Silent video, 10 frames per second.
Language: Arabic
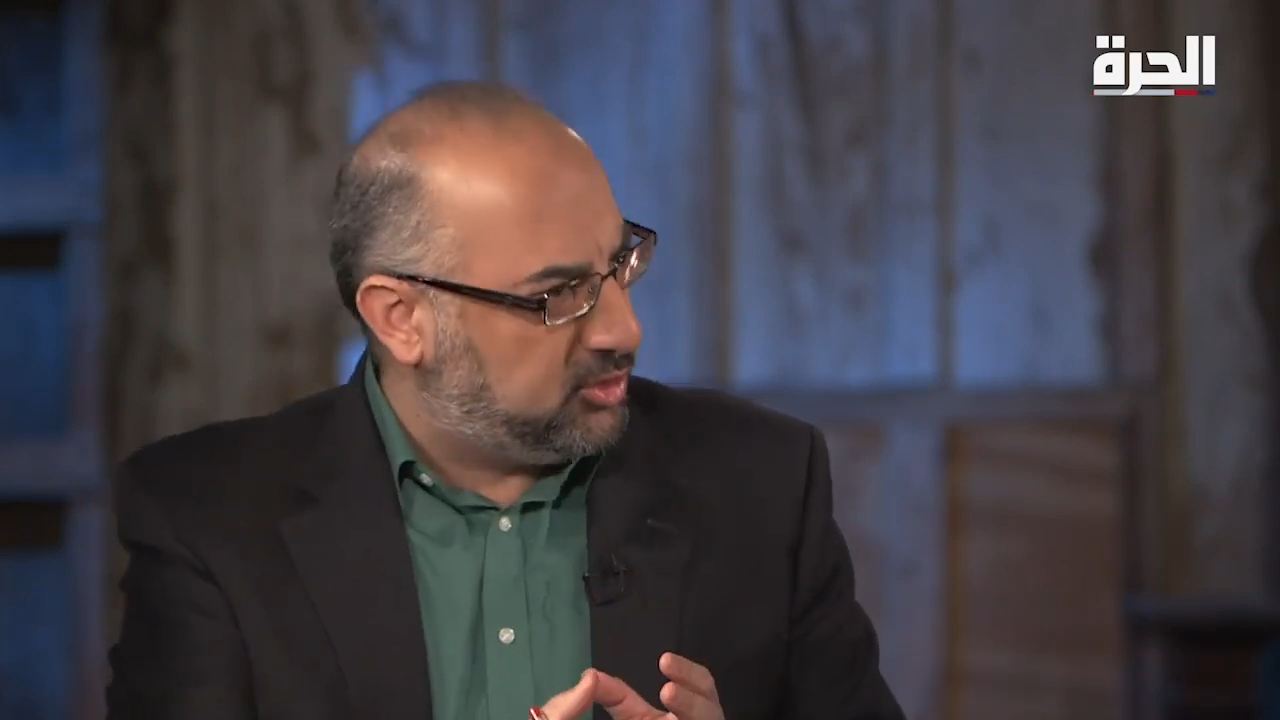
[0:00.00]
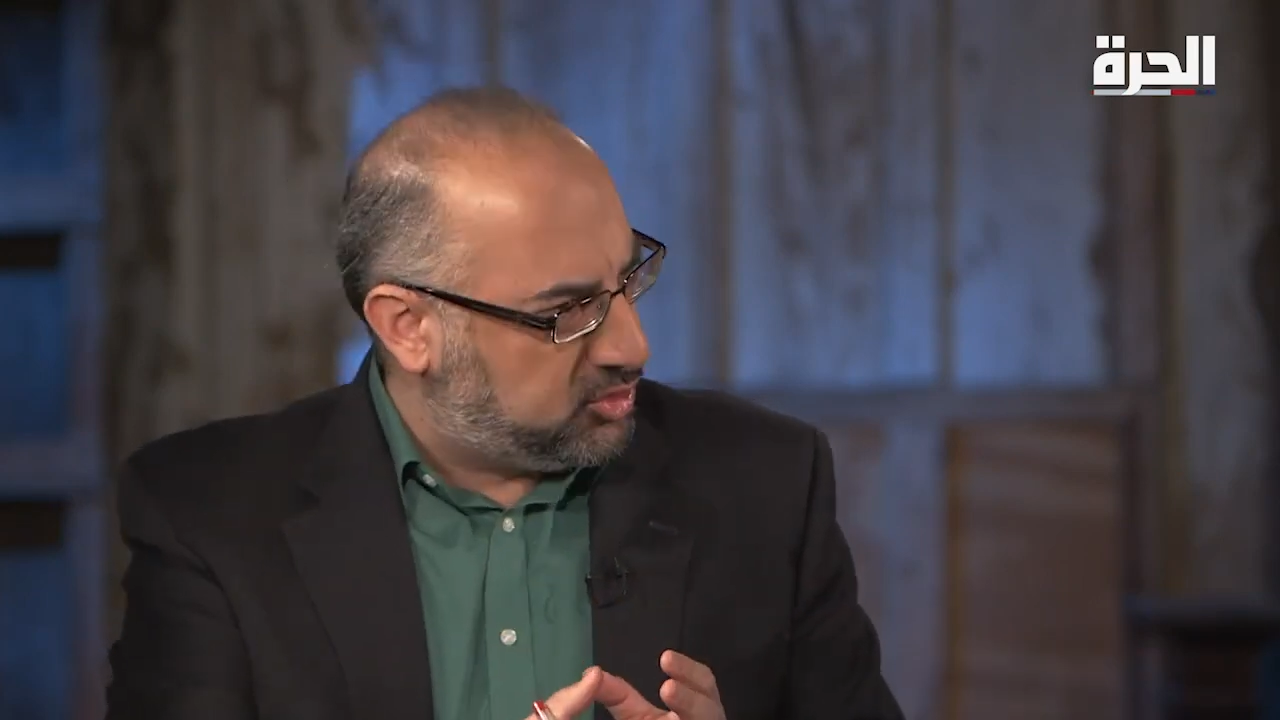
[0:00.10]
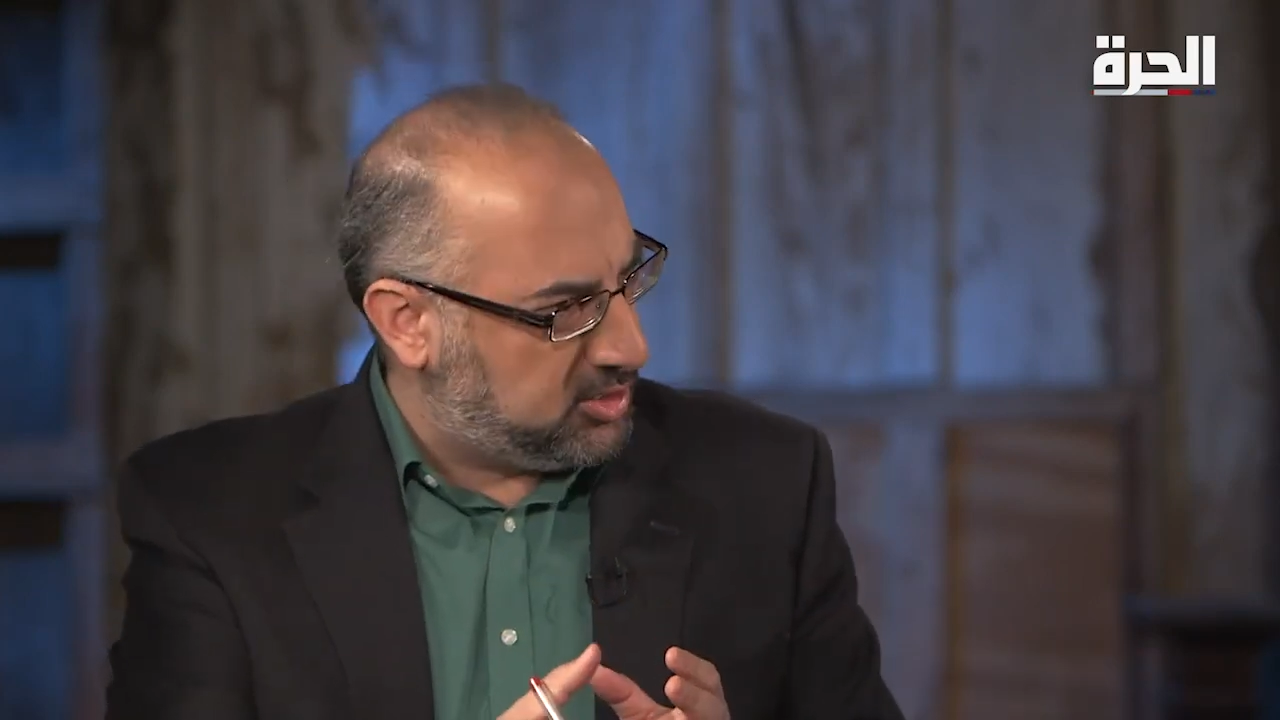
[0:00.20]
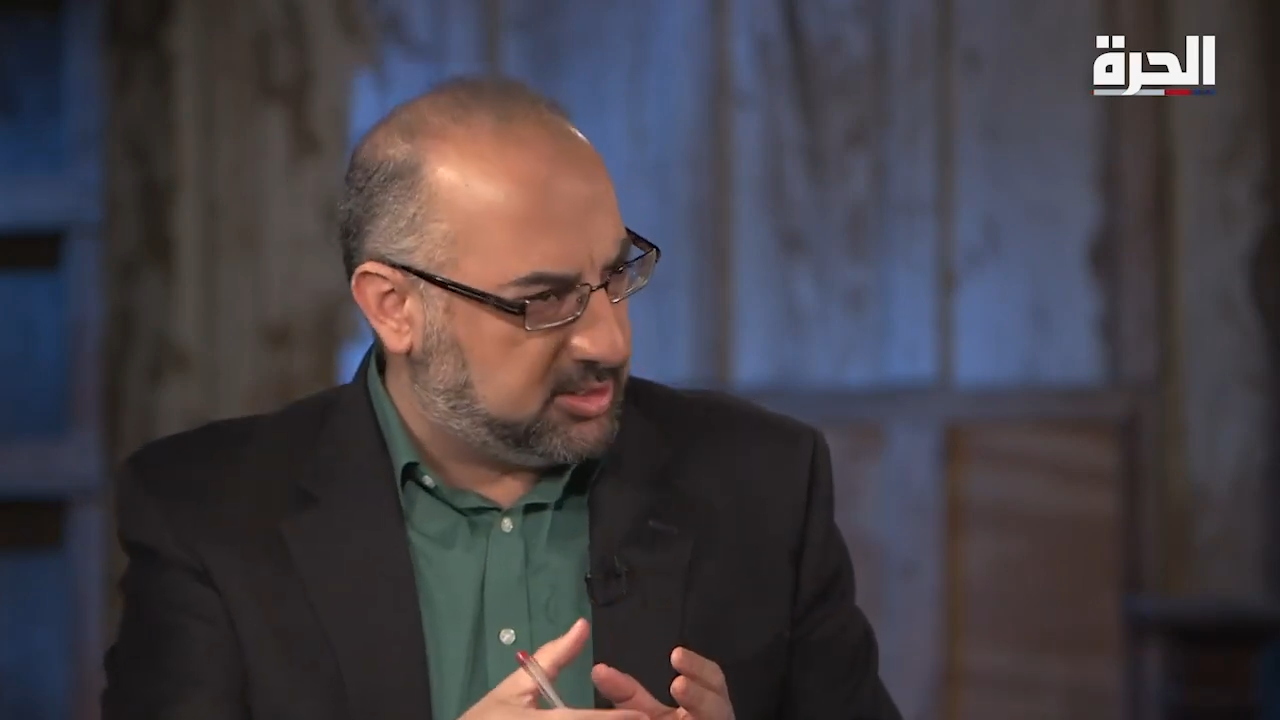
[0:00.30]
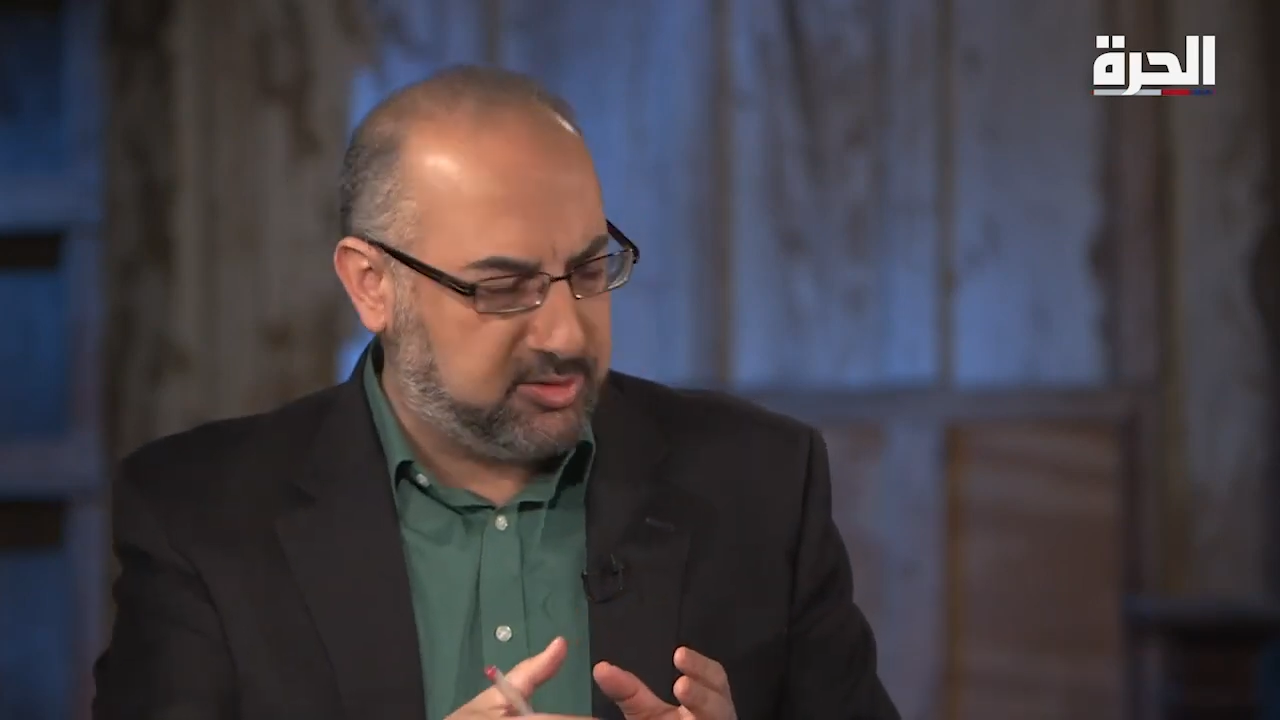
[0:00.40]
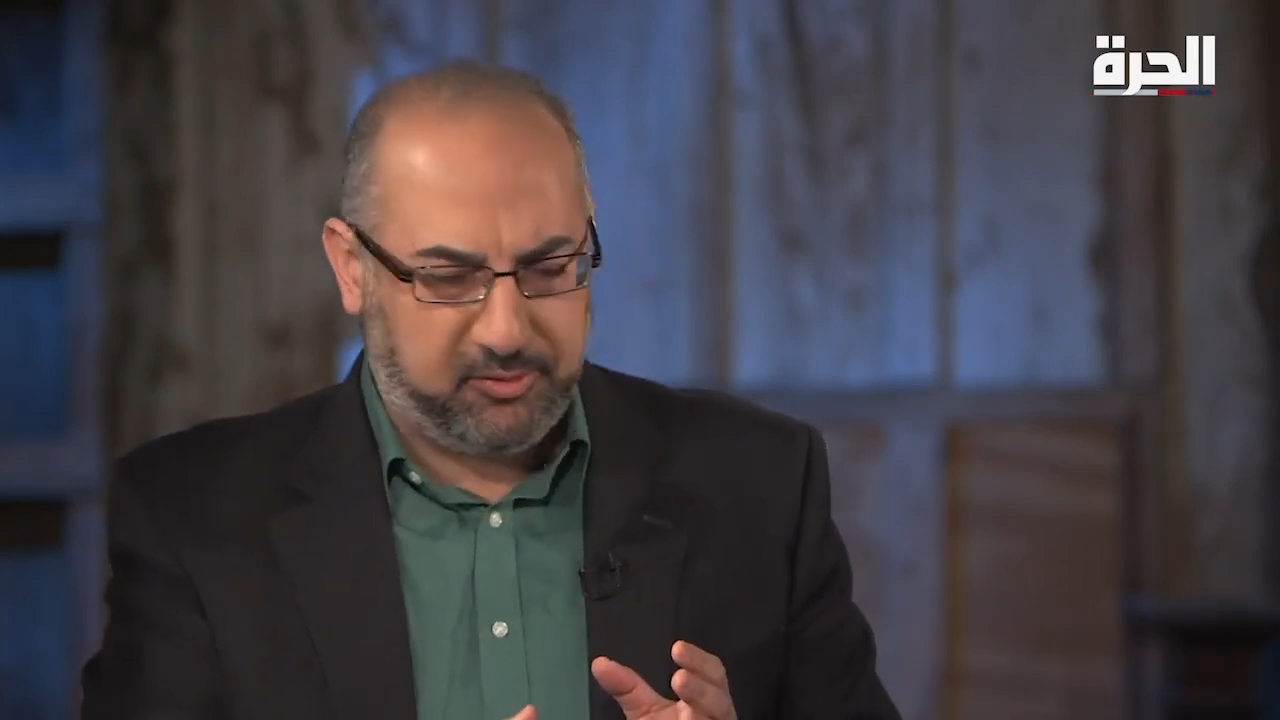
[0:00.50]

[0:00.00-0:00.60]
هيتشنز